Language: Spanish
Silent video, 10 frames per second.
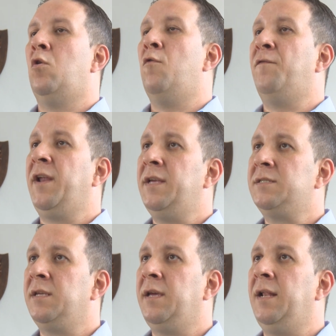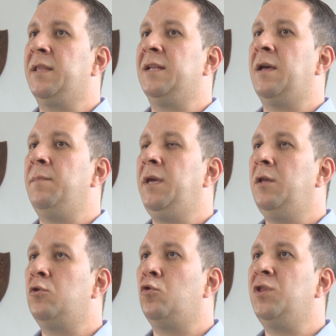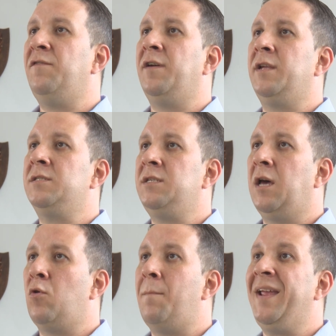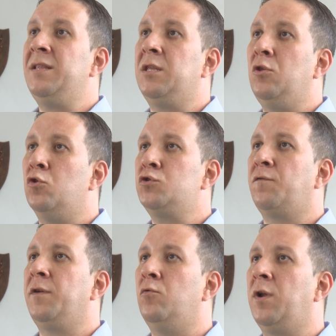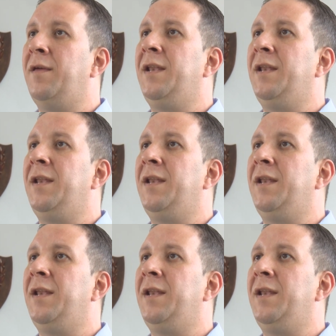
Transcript: ofrece el tratamiento diferenciado a 22 figuras